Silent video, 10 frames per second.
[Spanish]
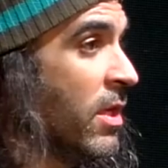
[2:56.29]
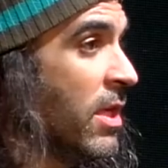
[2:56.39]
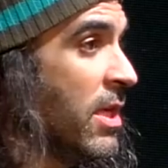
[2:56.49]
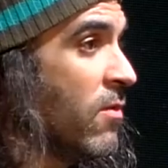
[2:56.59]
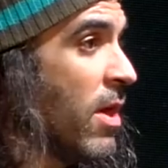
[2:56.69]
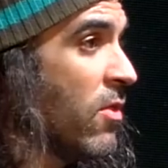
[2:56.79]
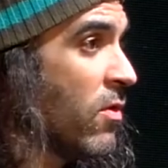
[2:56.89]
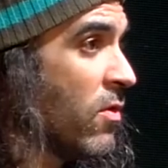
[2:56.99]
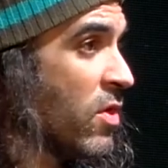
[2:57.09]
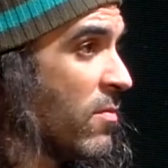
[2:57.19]
Y cuando
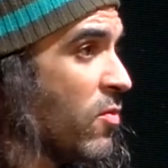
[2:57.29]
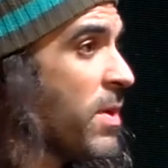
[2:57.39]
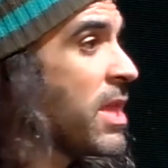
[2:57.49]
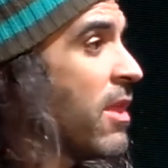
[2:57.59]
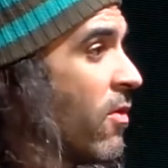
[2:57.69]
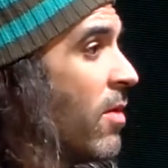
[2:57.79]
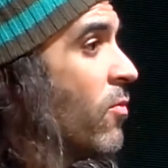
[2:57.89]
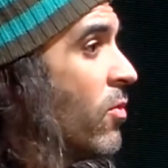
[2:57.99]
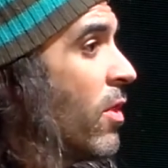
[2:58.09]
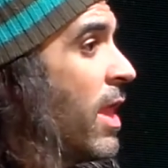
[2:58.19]
nos hemos pasado al
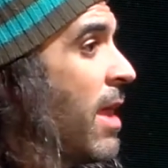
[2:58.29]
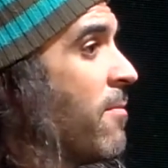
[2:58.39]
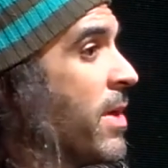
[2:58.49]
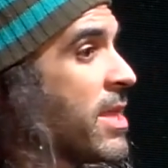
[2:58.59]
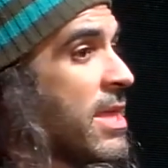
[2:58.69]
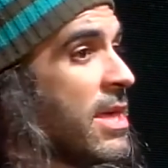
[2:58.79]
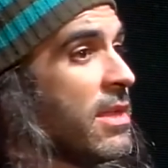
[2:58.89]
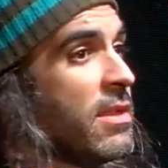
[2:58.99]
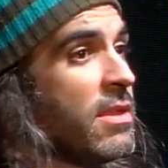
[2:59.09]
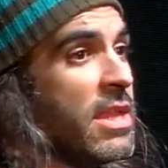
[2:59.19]
mundo de la empresa,
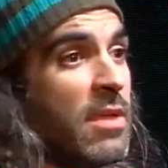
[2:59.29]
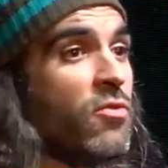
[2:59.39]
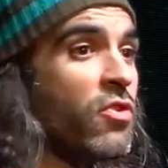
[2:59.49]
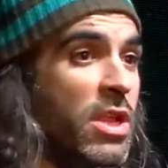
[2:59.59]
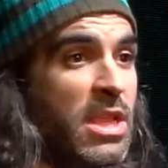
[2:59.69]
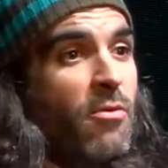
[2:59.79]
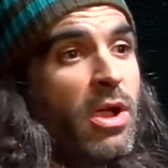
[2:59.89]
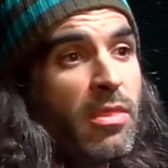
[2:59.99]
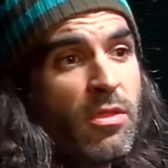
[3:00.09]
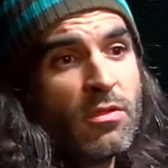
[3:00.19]
seguimos con esa
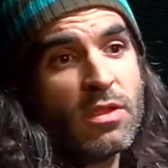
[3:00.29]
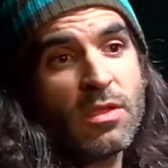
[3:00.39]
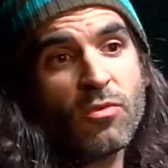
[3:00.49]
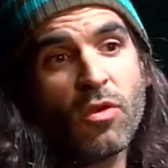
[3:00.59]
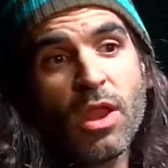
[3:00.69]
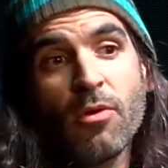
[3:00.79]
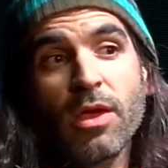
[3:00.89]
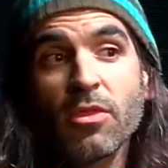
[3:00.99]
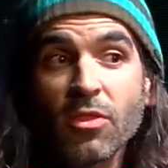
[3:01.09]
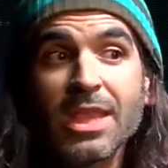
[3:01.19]
vocación, seguimos con la
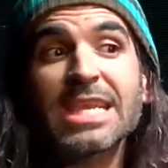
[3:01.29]
vocación de